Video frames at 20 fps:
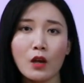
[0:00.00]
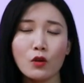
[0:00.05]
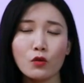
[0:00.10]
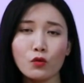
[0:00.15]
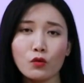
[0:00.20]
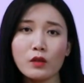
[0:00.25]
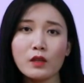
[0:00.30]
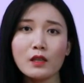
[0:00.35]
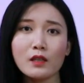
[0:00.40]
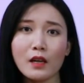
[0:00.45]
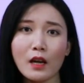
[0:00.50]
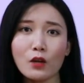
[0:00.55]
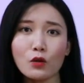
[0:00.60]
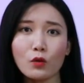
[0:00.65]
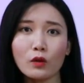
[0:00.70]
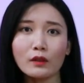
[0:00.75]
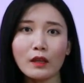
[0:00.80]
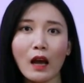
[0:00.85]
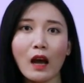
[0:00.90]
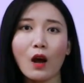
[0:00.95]
许金山
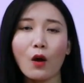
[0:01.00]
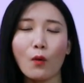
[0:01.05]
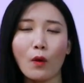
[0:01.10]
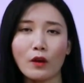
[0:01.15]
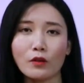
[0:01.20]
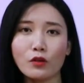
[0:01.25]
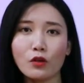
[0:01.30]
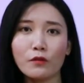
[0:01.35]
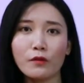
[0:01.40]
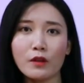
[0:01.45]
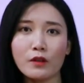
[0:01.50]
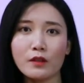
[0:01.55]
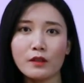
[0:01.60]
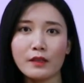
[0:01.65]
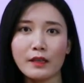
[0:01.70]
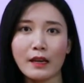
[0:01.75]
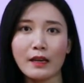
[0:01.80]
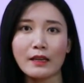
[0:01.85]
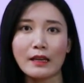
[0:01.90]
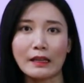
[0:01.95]
说，他和黄秀芬之
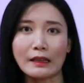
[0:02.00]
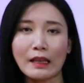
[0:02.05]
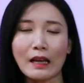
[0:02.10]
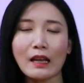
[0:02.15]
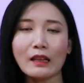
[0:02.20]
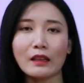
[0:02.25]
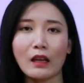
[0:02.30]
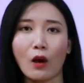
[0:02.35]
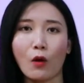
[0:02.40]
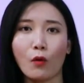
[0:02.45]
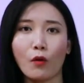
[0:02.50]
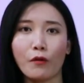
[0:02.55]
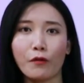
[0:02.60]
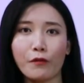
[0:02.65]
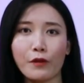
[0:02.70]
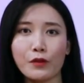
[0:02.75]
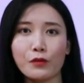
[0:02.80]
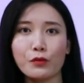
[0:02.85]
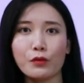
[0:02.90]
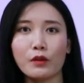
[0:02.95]
间也探讨过
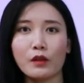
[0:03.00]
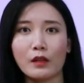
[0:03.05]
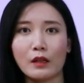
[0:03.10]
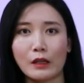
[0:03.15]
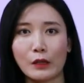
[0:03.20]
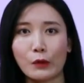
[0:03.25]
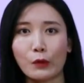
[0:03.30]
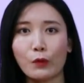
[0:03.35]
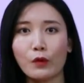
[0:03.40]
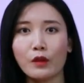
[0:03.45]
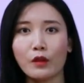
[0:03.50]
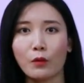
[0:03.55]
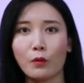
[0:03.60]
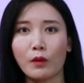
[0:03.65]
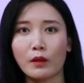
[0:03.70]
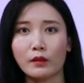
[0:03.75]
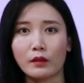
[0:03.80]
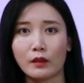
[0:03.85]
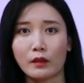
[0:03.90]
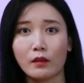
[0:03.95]
分居和离婚的
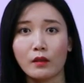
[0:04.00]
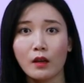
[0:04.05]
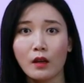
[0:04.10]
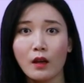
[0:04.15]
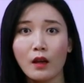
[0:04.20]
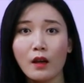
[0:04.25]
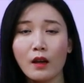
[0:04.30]
问题，